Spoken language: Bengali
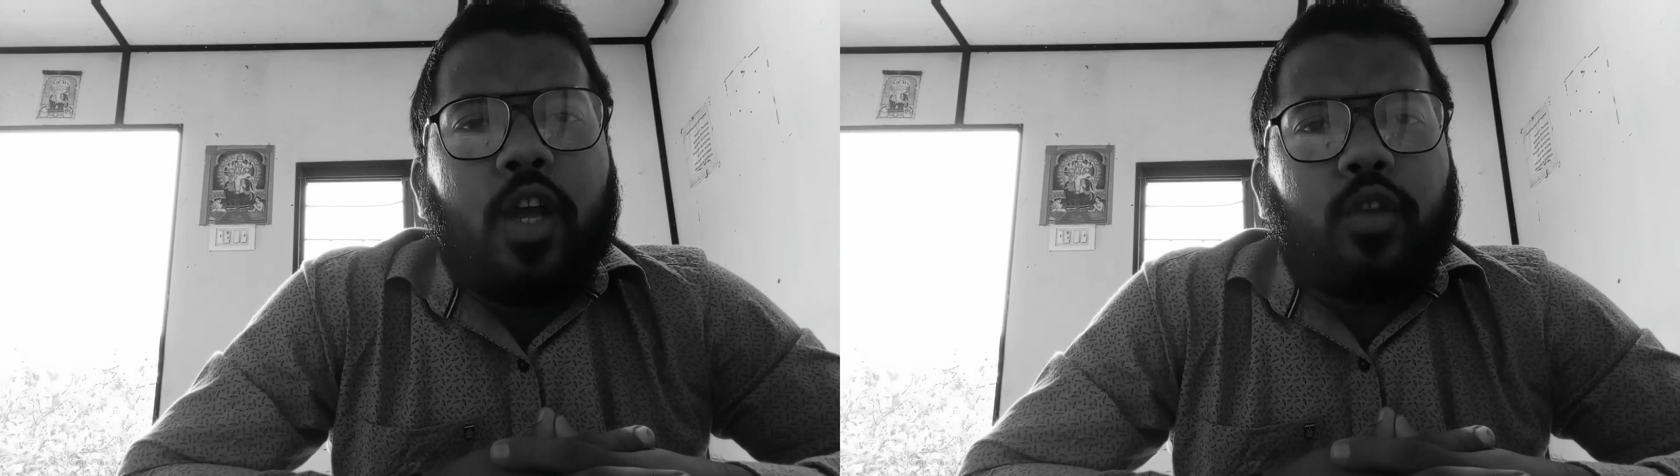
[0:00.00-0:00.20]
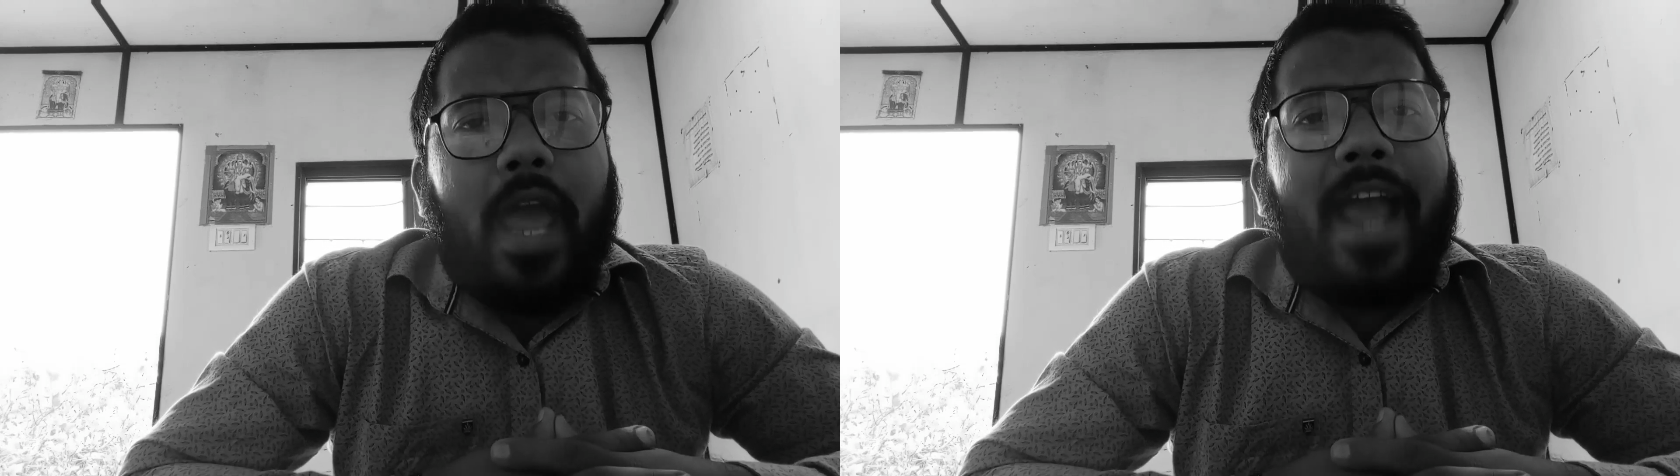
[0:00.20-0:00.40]

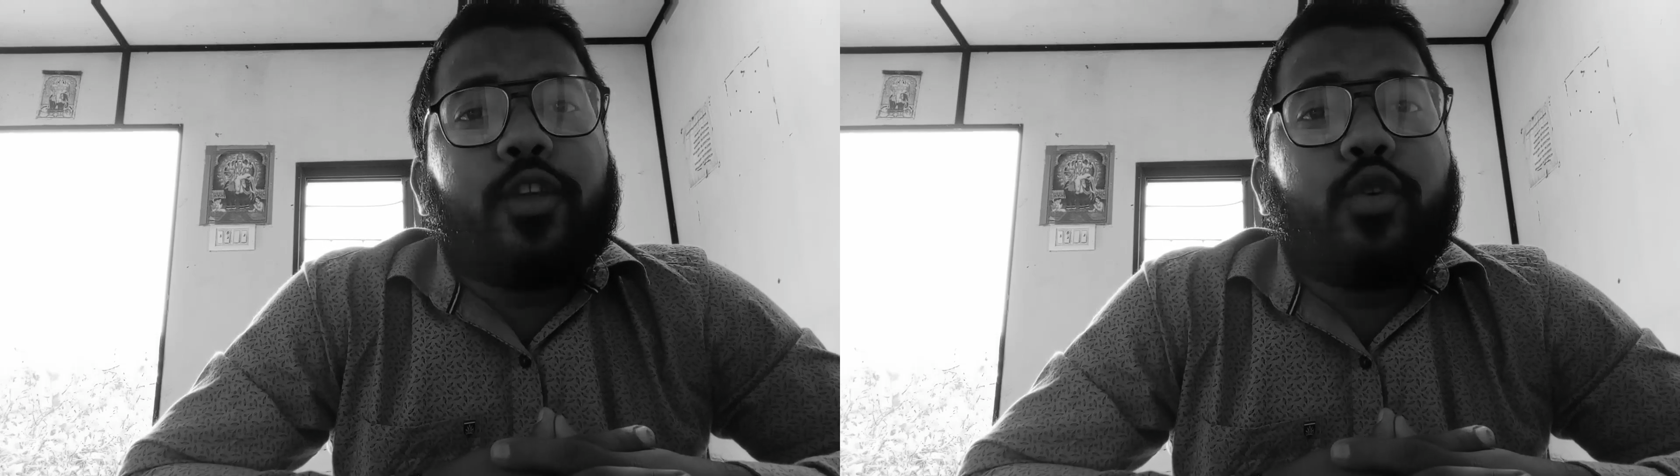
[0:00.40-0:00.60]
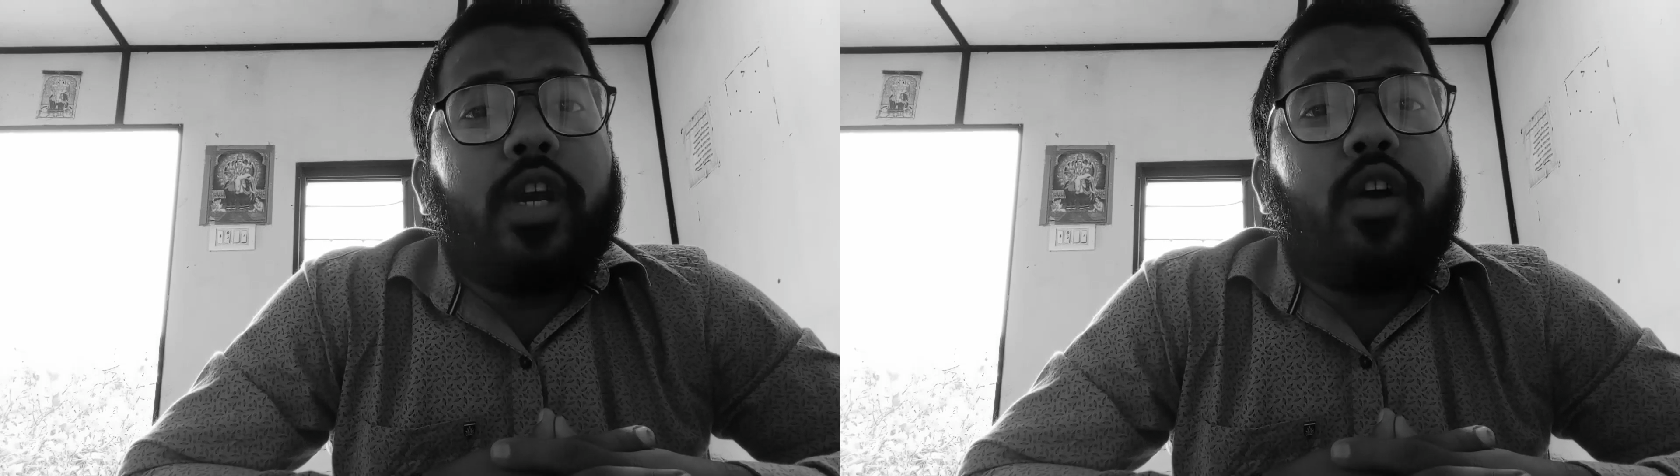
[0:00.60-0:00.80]
তো
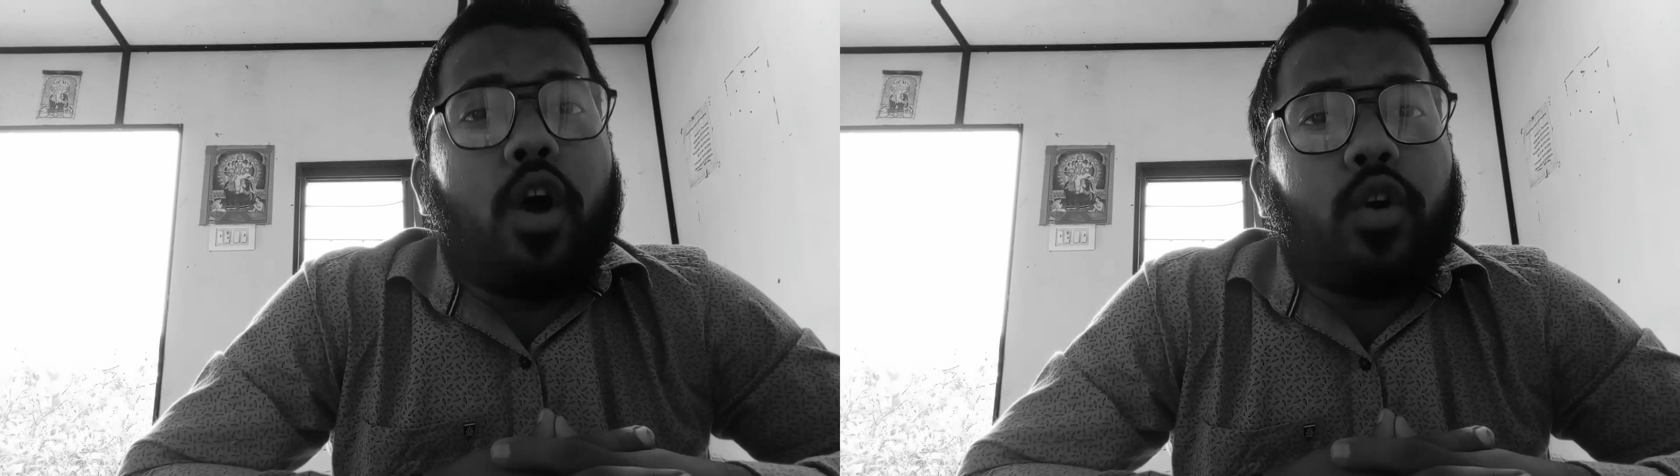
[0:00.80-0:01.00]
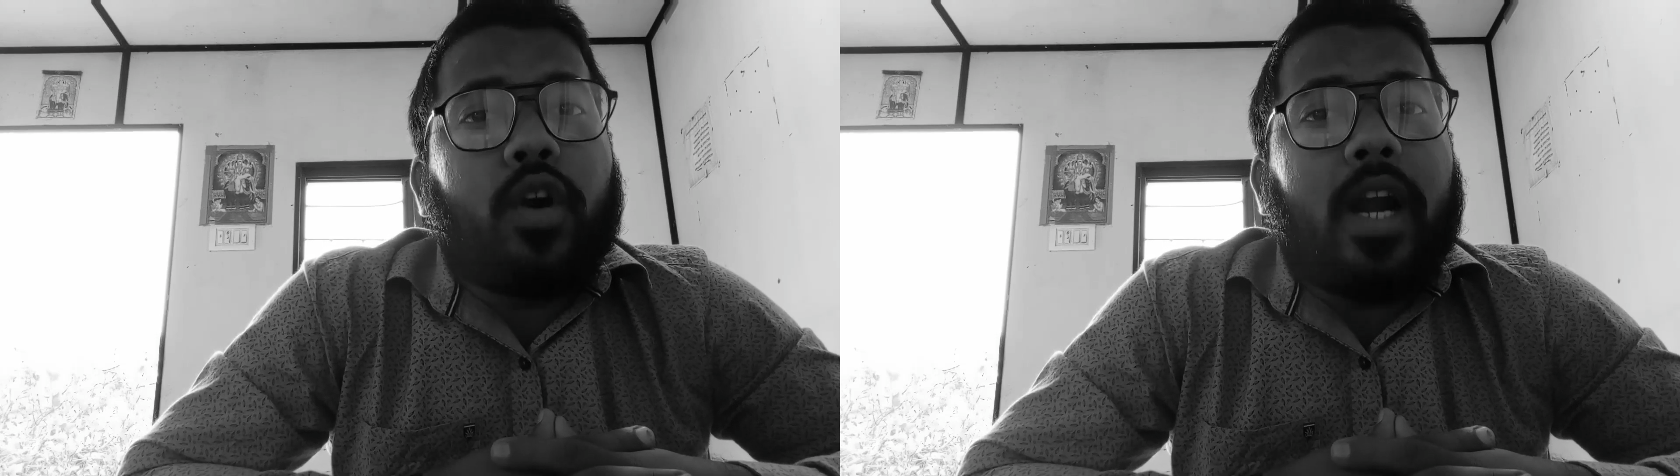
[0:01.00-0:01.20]
অ্যাকচুয়ালি
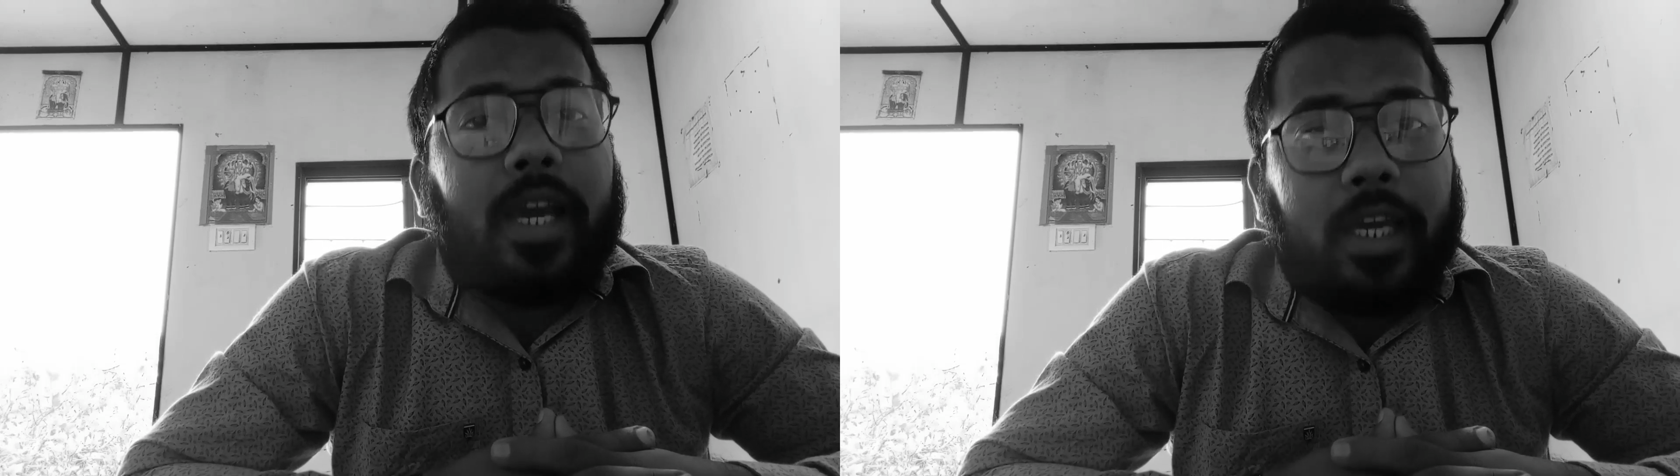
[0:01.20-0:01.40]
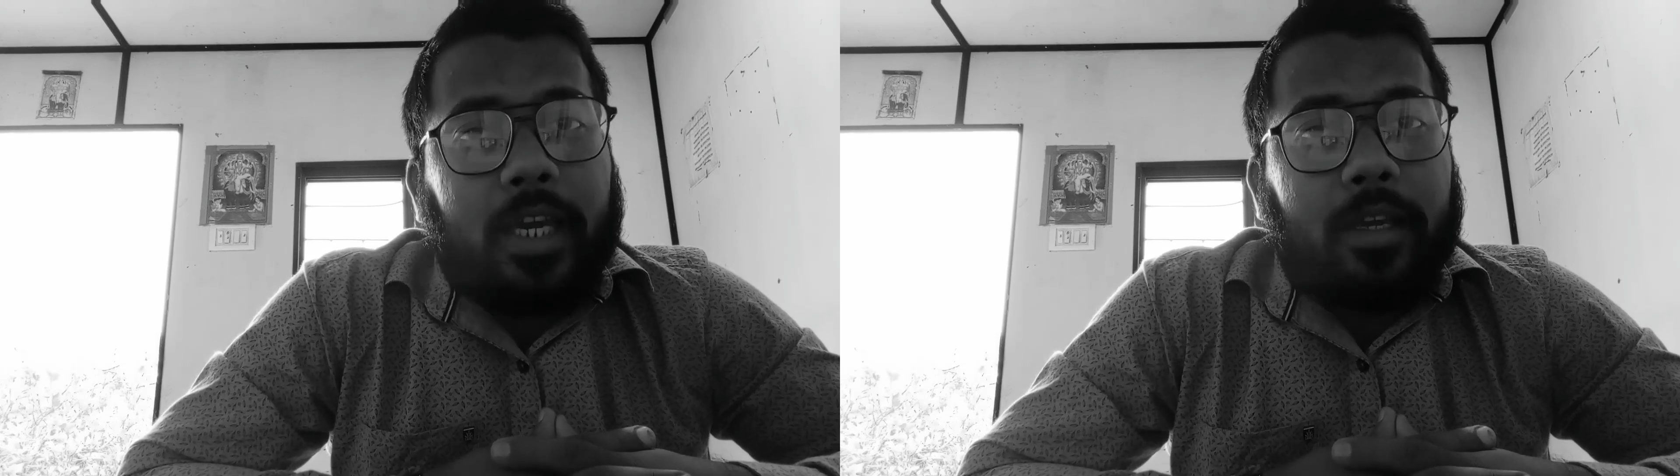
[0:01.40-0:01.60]
ঘটনাটা
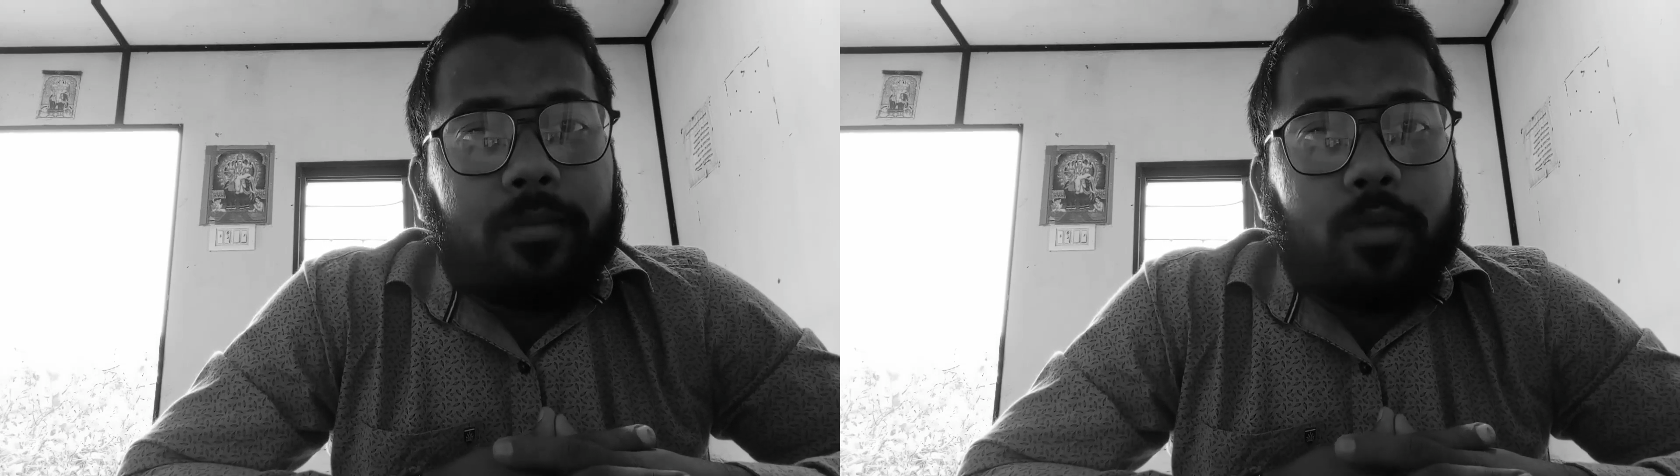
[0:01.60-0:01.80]
কি